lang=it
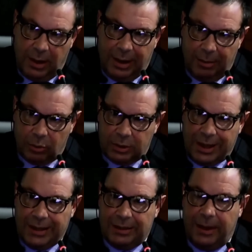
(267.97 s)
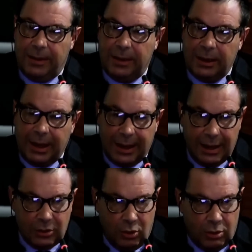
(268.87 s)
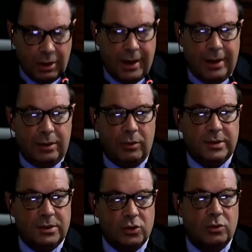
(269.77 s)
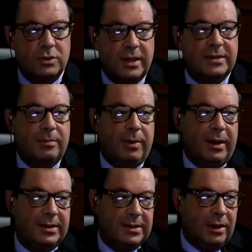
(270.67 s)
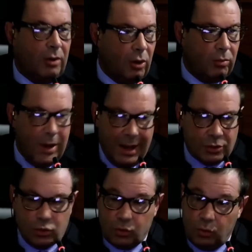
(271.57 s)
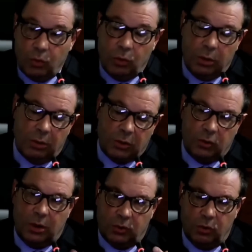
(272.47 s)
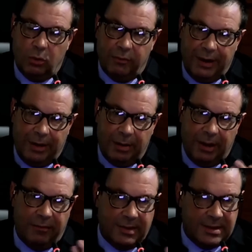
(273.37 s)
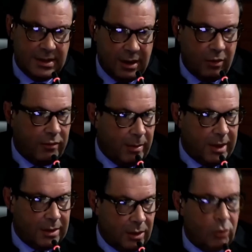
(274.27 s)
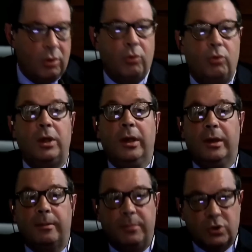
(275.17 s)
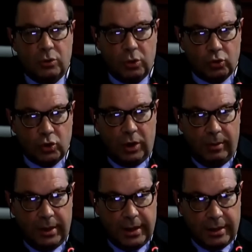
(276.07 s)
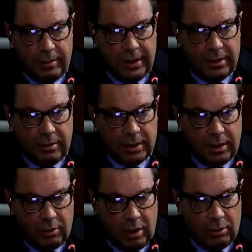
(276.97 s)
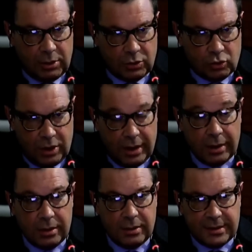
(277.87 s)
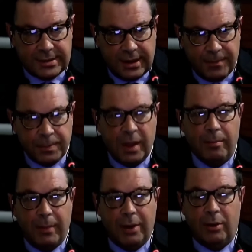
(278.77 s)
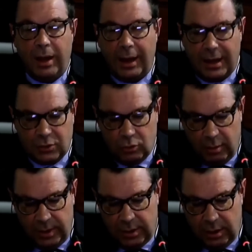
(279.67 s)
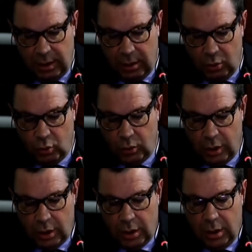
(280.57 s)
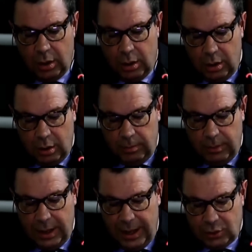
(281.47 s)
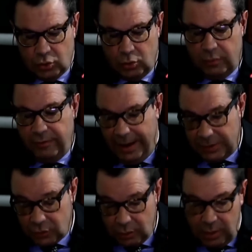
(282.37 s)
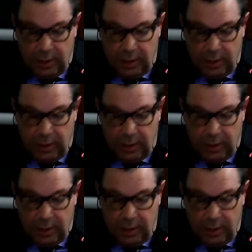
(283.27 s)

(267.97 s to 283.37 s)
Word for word: La portata ingannatoria di queste circostanze è pari a zero. È un bilancio cui, di una società su cui non vale la pena investire, ovviamente, o da cui bisogna uscire immediatamente perché non è una società redditizia, ma non è assolutamente un eh, bilancio falso.